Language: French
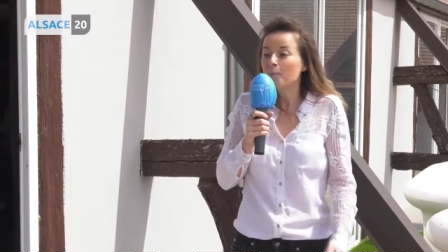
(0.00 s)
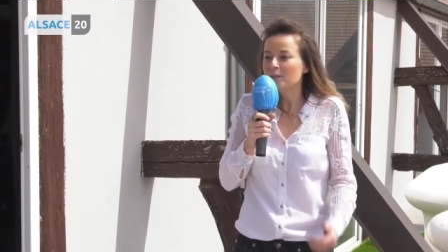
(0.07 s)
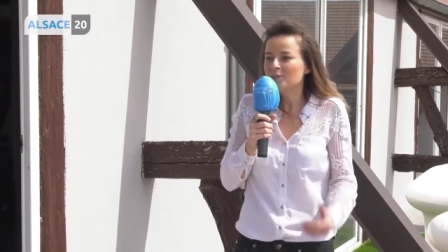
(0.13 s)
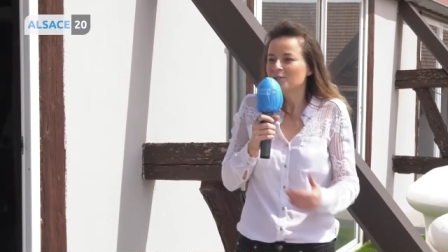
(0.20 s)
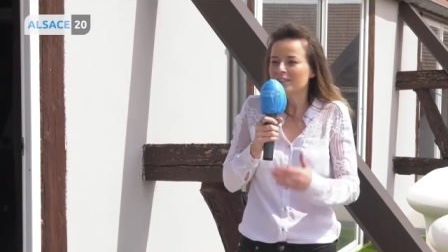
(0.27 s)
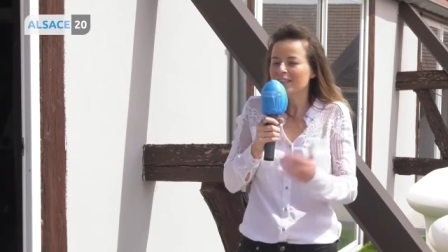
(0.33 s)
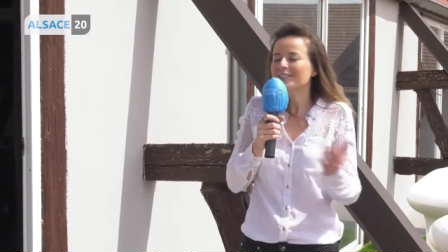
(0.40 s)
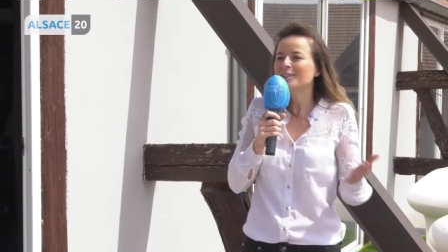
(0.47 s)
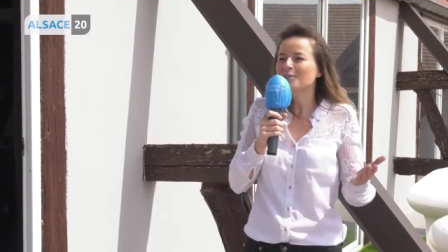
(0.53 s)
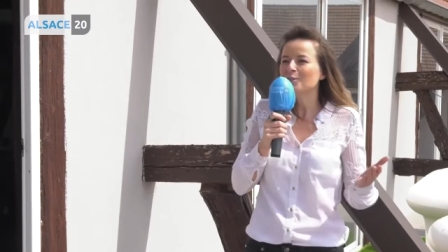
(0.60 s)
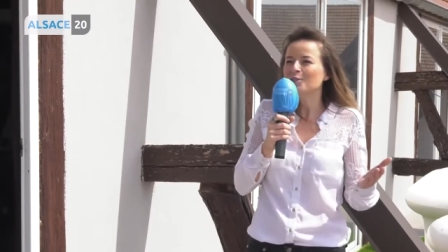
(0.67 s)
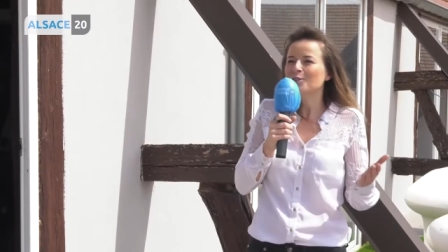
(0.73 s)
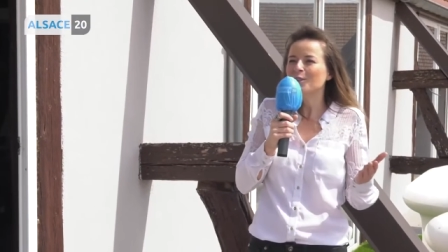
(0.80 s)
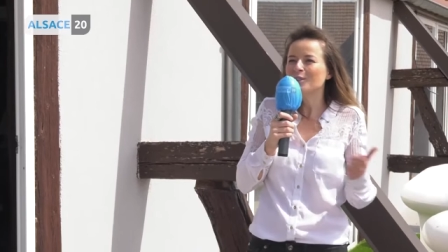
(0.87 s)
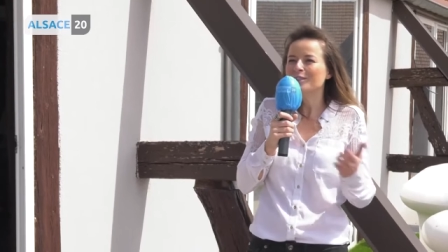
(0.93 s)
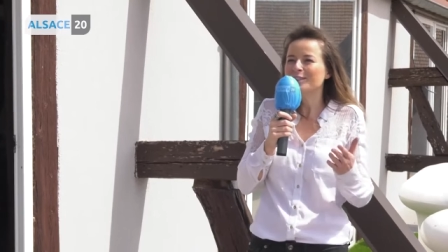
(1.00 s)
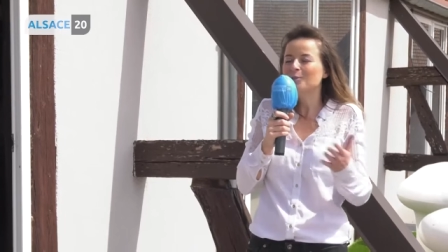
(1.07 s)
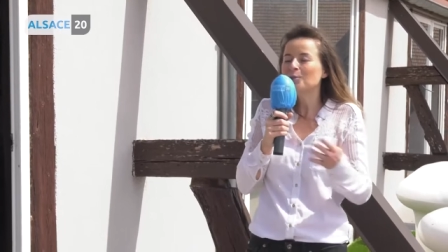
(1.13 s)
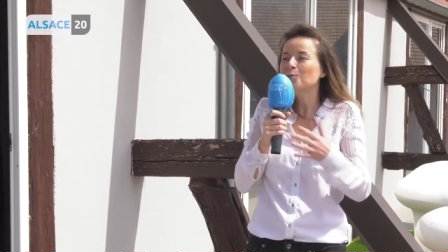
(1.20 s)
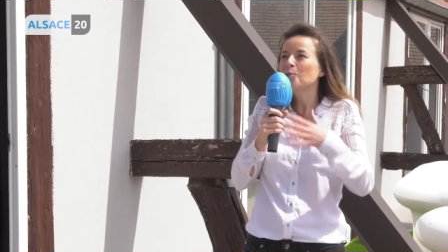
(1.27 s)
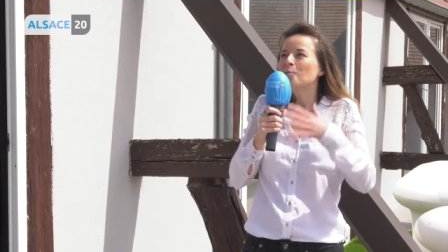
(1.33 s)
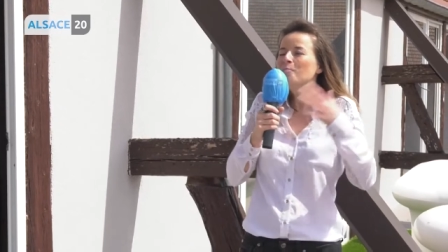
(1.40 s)
Parce que déjà, c'est notre,
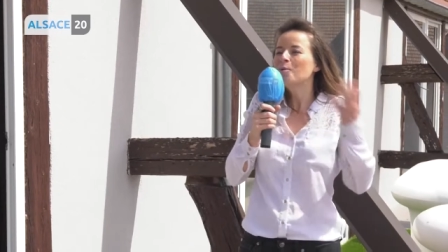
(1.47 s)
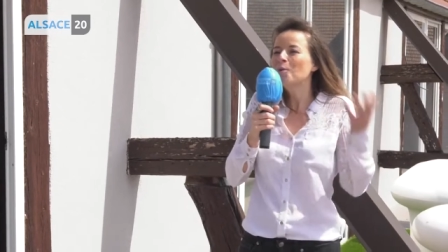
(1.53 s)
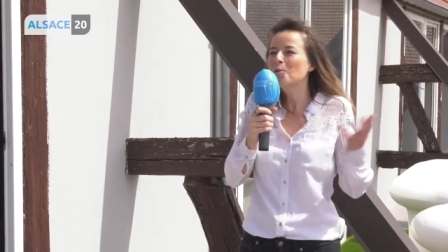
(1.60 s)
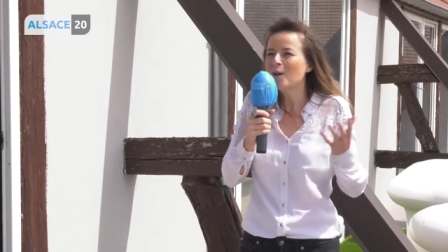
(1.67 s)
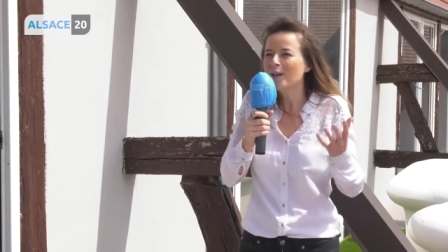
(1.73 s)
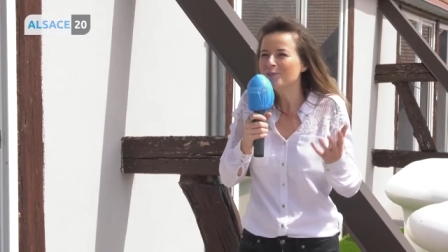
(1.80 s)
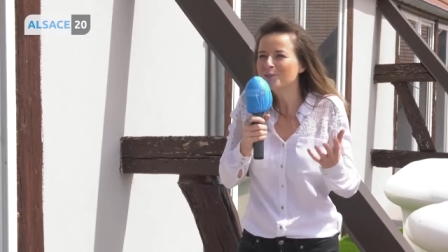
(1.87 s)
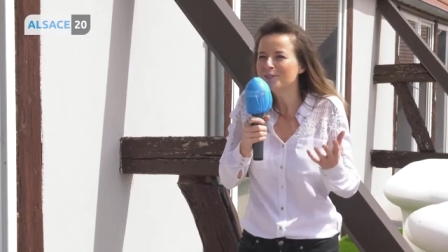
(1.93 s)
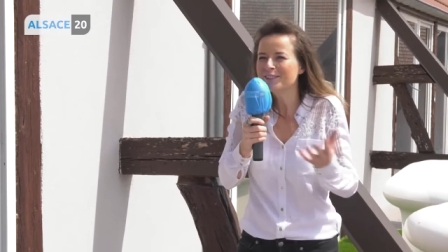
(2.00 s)
notre pourquoi à nous,